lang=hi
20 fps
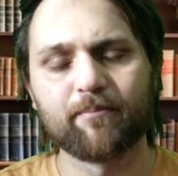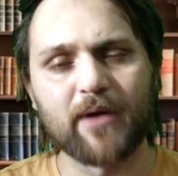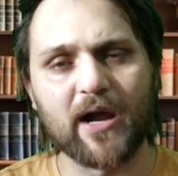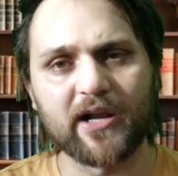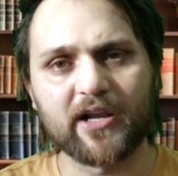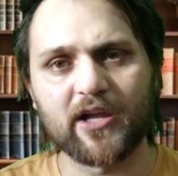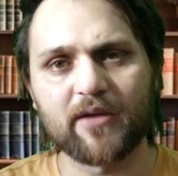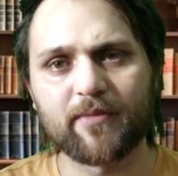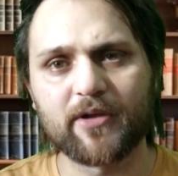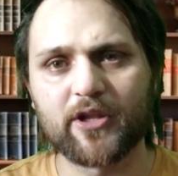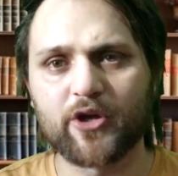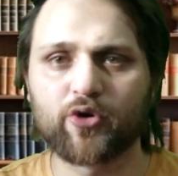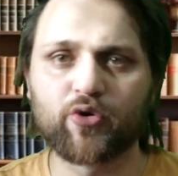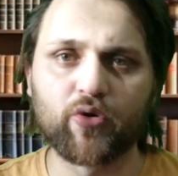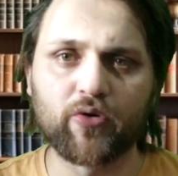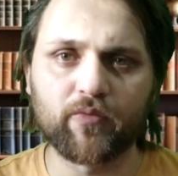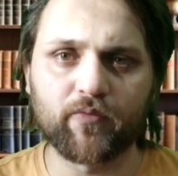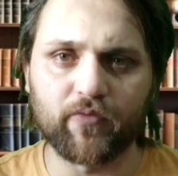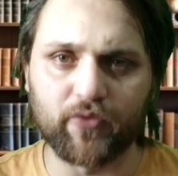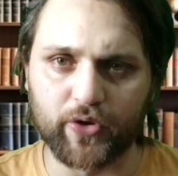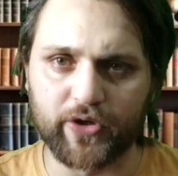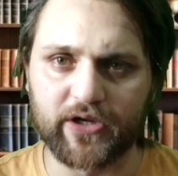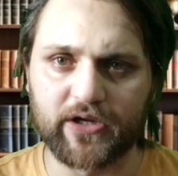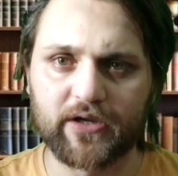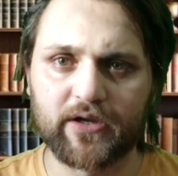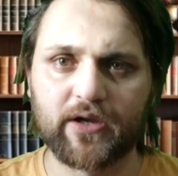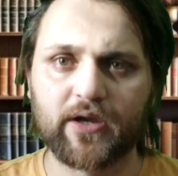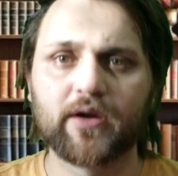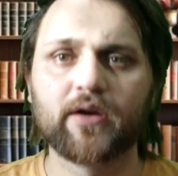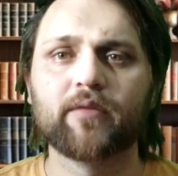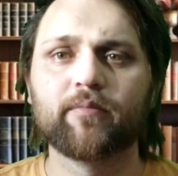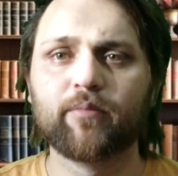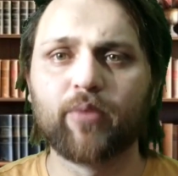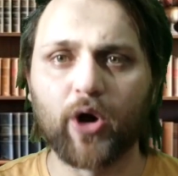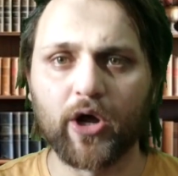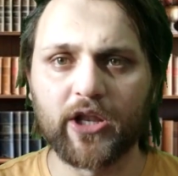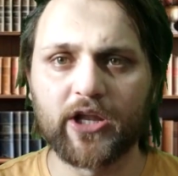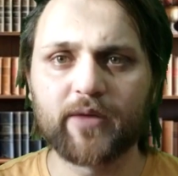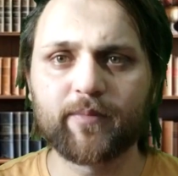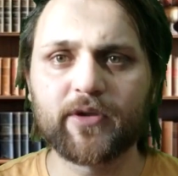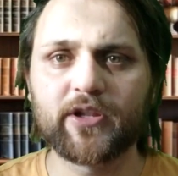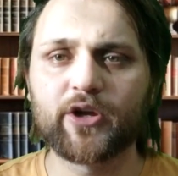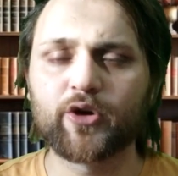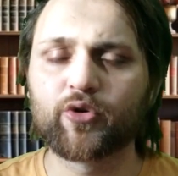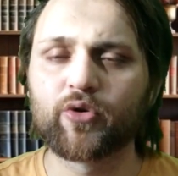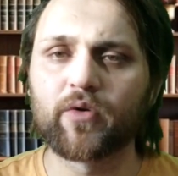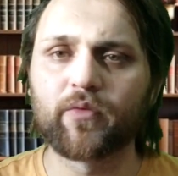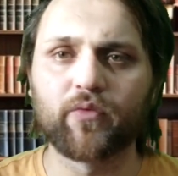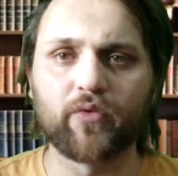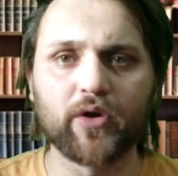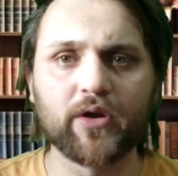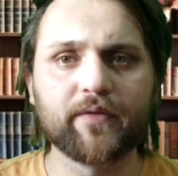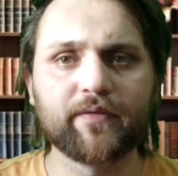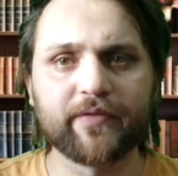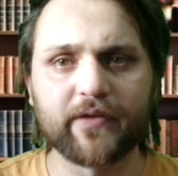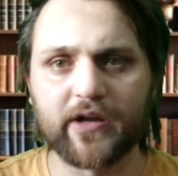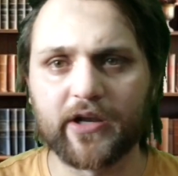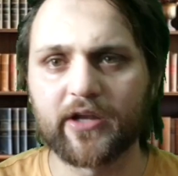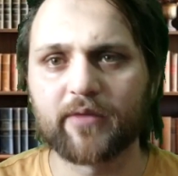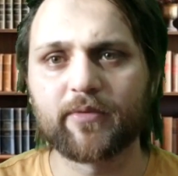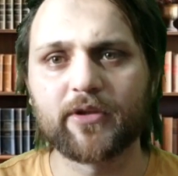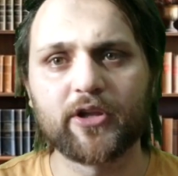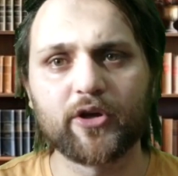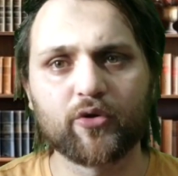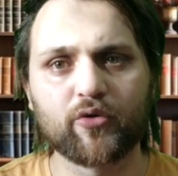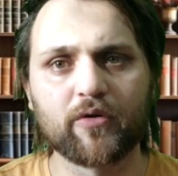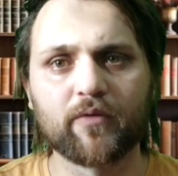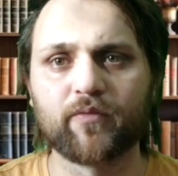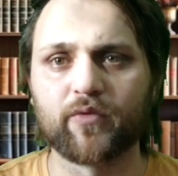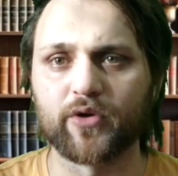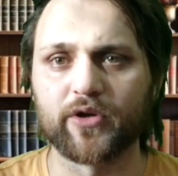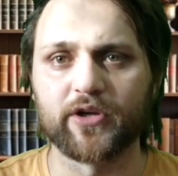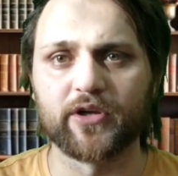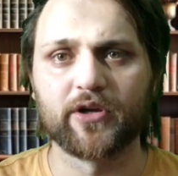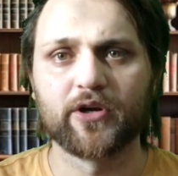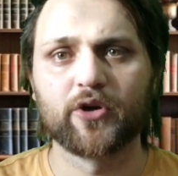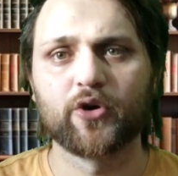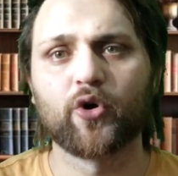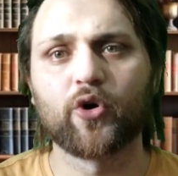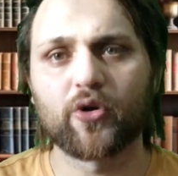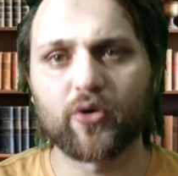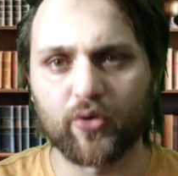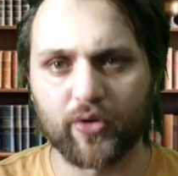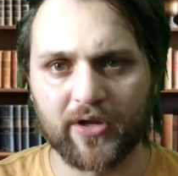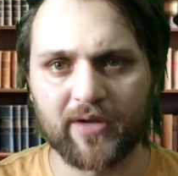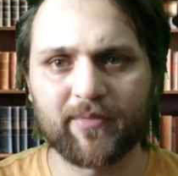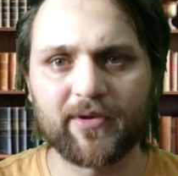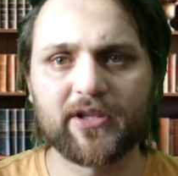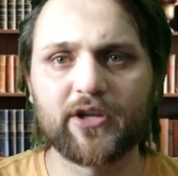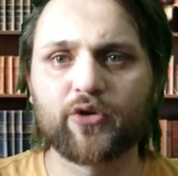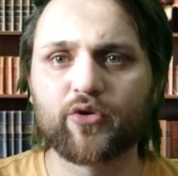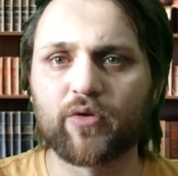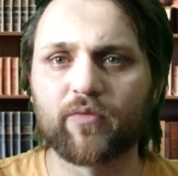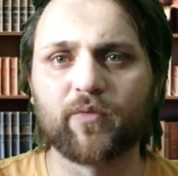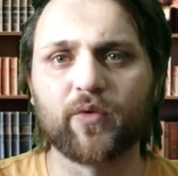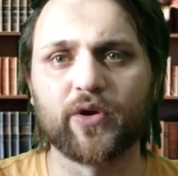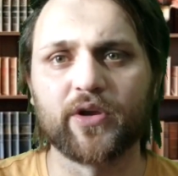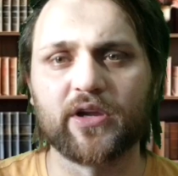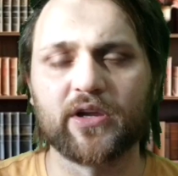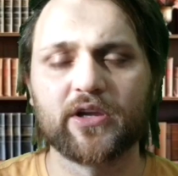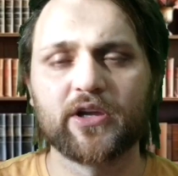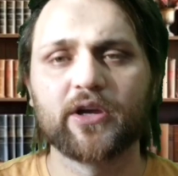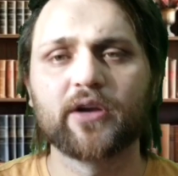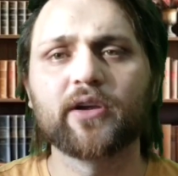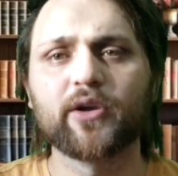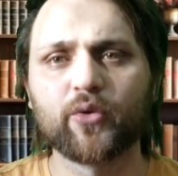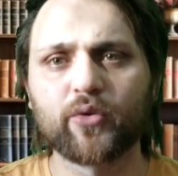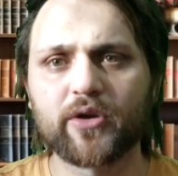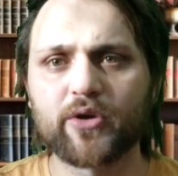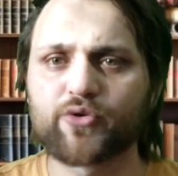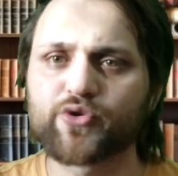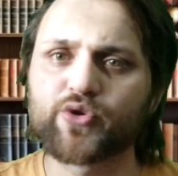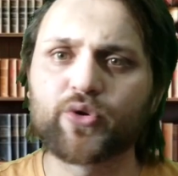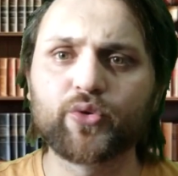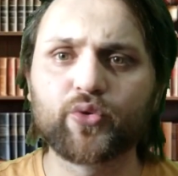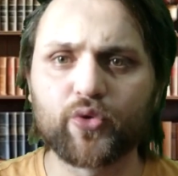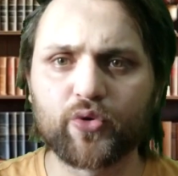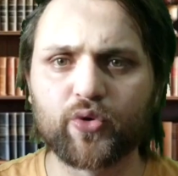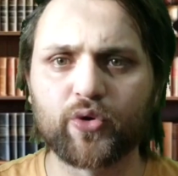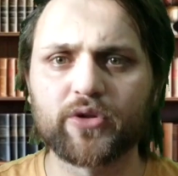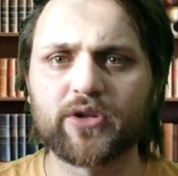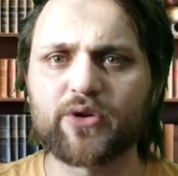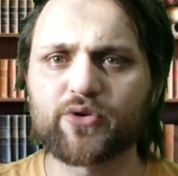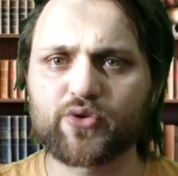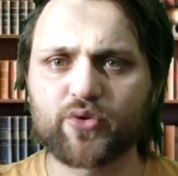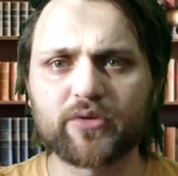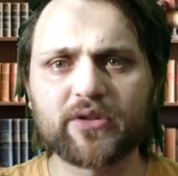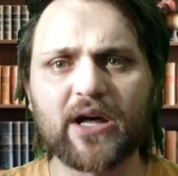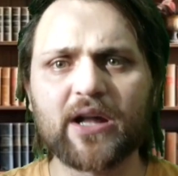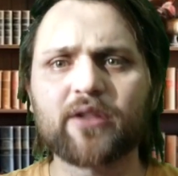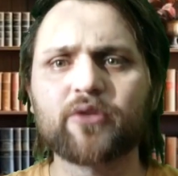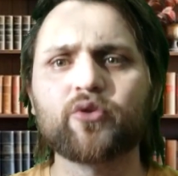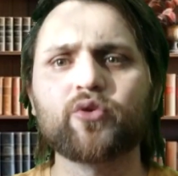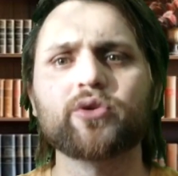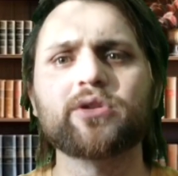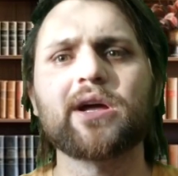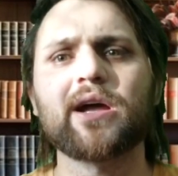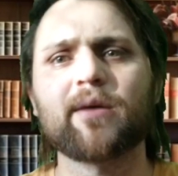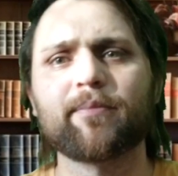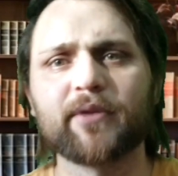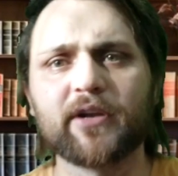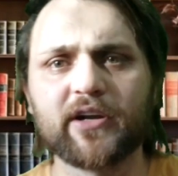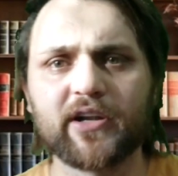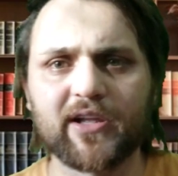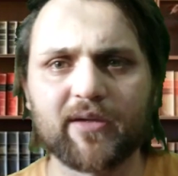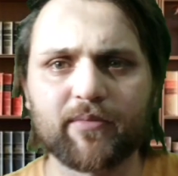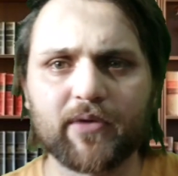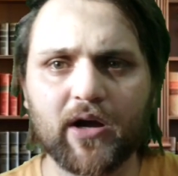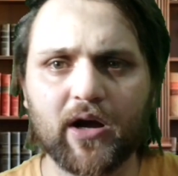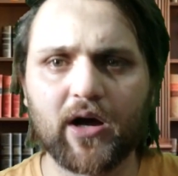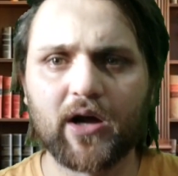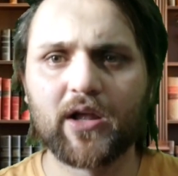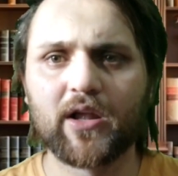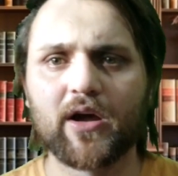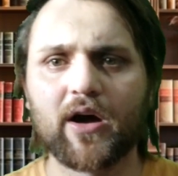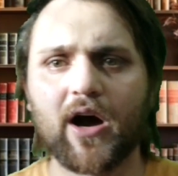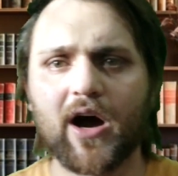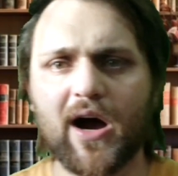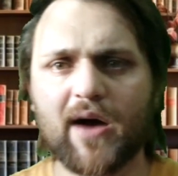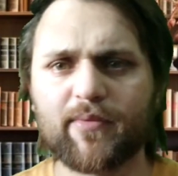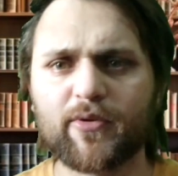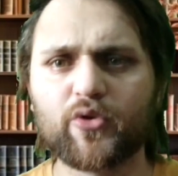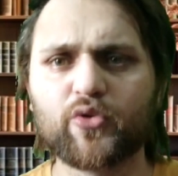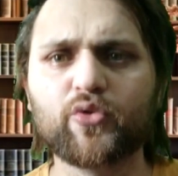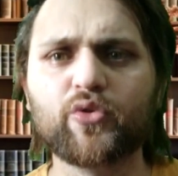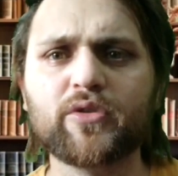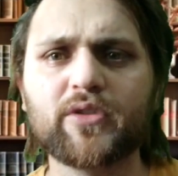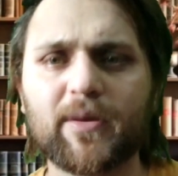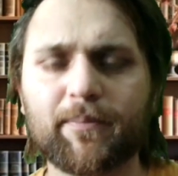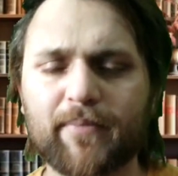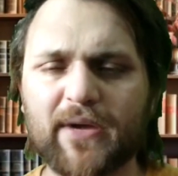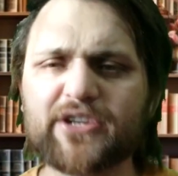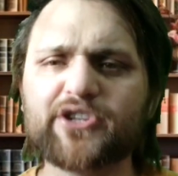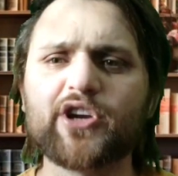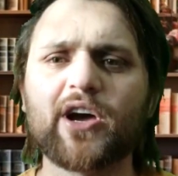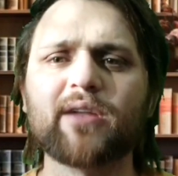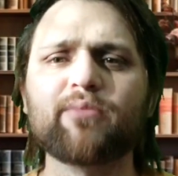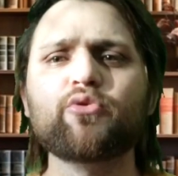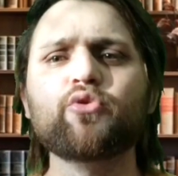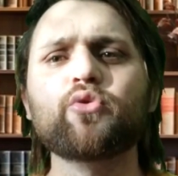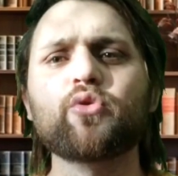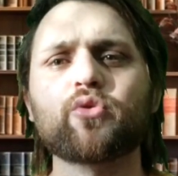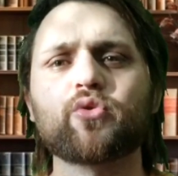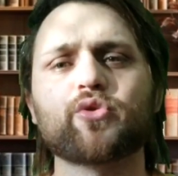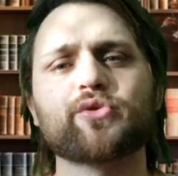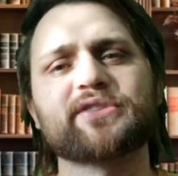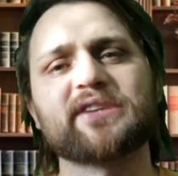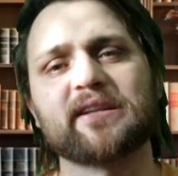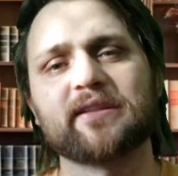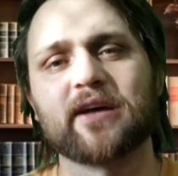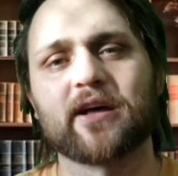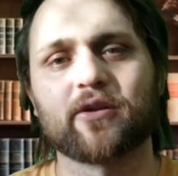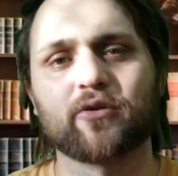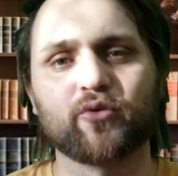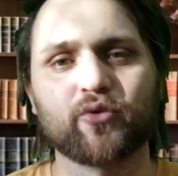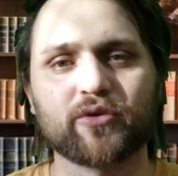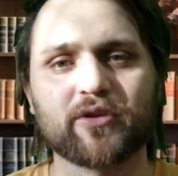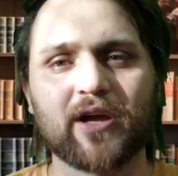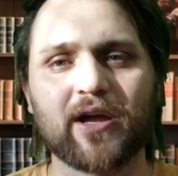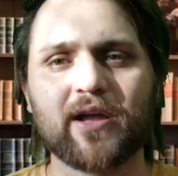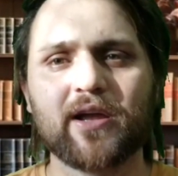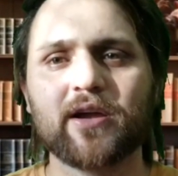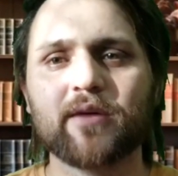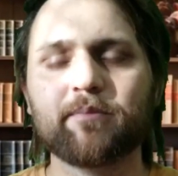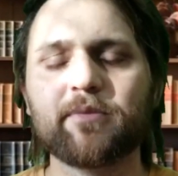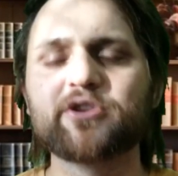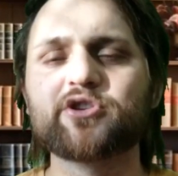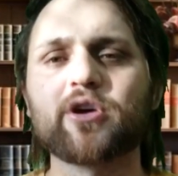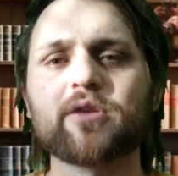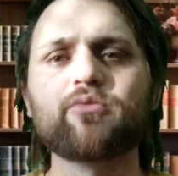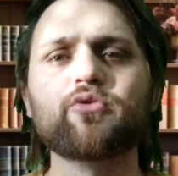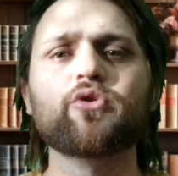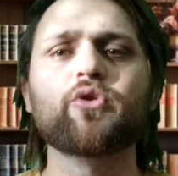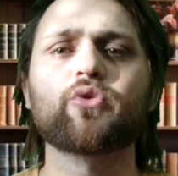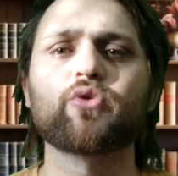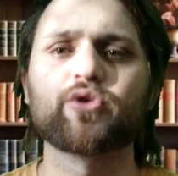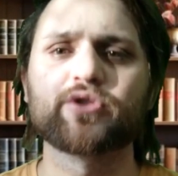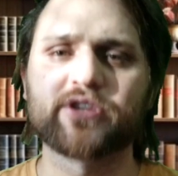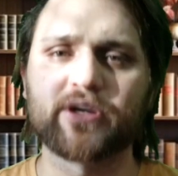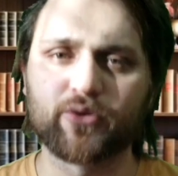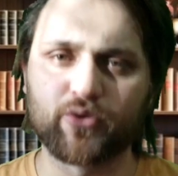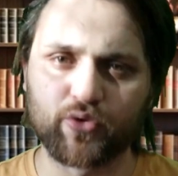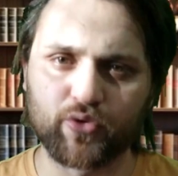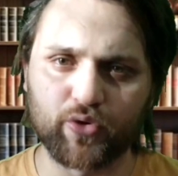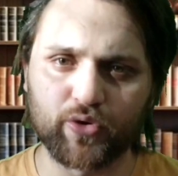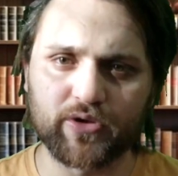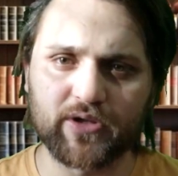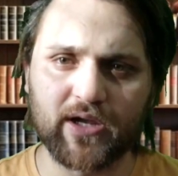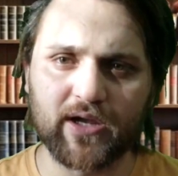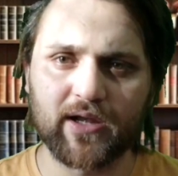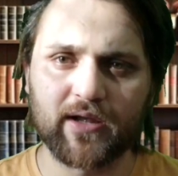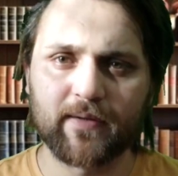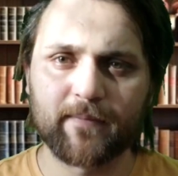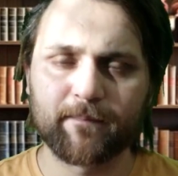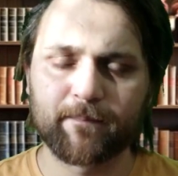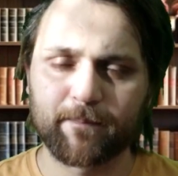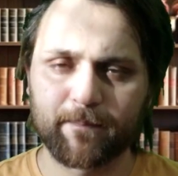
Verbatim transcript: बैटिंग में देखो वही बॉलिंग में देखो वही फील्डिंग में देखो वही और रोने में देखो वही क्योंकि उसको दुख होता है उसको दर्द होता है अपनी टीम का आप लोगों को बेशर्मों को कौन सा दर्द होता है बेशर्मों को कौन सा दुख होता है